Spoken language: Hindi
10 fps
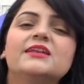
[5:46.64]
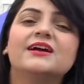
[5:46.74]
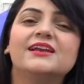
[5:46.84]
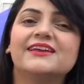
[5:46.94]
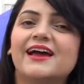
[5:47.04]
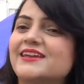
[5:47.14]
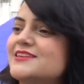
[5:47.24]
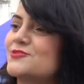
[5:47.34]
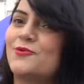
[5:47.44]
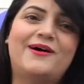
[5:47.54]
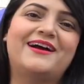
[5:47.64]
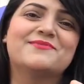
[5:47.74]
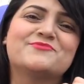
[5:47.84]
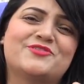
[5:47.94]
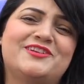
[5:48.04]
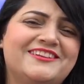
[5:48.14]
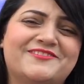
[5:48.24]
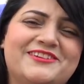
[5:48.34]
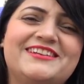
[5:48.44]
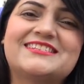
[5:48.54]
निकल के आएगी सो आई एम रियली
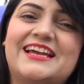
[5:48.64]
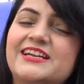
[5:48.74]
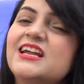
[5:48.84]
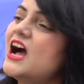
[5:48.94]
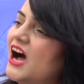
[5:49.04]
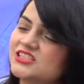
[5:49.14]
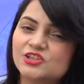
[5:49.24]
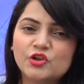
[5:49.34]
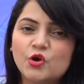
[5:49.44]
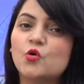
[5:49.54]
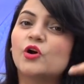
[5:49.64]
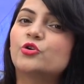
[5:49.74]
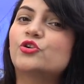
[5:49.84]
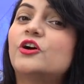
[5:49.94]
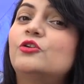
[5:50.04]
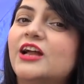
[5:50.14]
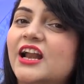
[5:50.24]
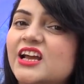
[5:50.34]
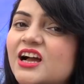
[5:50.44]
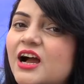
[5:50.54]
रियली एक्साइटेड आज तक तो ये घूंघट
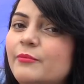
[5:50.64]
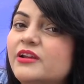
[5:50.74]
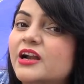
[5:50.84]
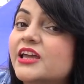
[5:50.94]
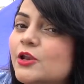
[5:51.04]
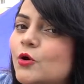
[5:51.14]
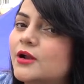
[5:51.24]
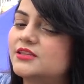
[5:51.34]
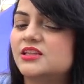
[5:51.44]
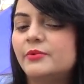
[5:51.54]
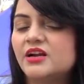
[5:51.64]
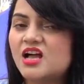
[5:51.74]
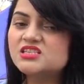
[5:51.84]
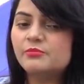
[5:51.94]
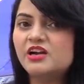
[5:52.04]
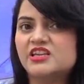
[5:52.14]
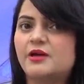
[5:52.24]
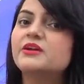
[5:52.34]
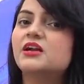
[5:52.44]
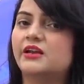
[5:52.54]
उठाने का काम लड़के लोग करते थे बट आज हम
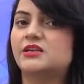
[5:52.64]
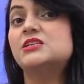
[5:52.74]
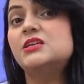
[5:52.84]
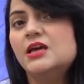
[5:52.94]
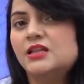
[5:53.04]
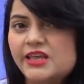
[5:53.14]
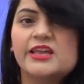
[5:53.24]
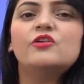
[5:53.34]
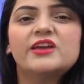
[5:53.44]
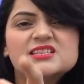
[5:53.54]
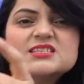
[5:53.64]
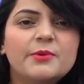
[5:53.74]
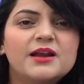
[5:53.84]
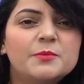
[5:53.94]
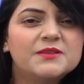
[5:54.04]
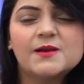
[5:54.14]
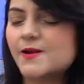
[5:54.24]
लड़कियाँ भी कर रहे हैं ठीक है देख रहे हो कैसे जमाना बदल